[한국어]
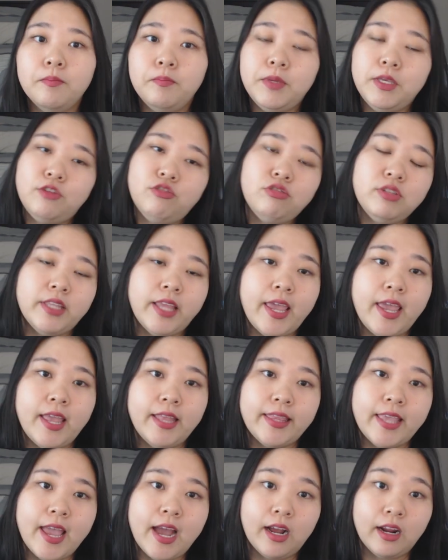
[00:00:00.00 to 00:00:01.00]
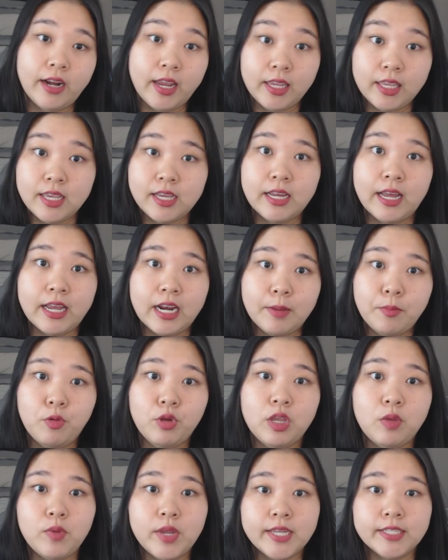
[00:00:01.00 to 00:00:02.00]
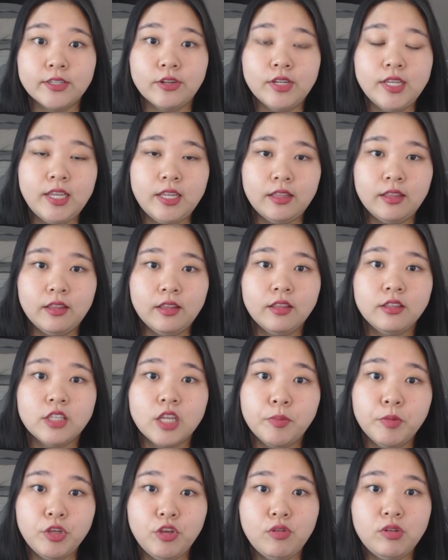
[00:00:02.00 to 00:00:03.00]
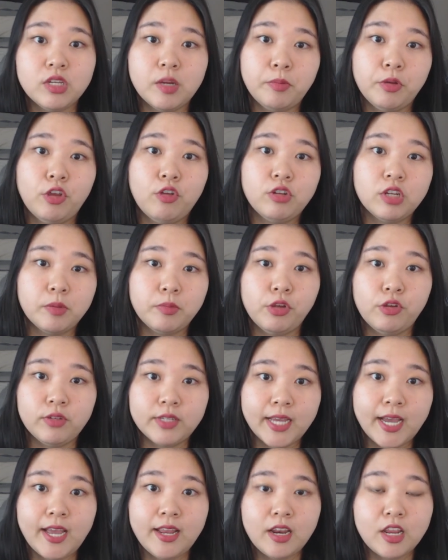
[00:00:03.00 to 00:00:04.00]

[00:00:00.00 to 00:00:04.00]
미국 내의 대학 랭킹을 알아보기 위해서는 www.usnews.com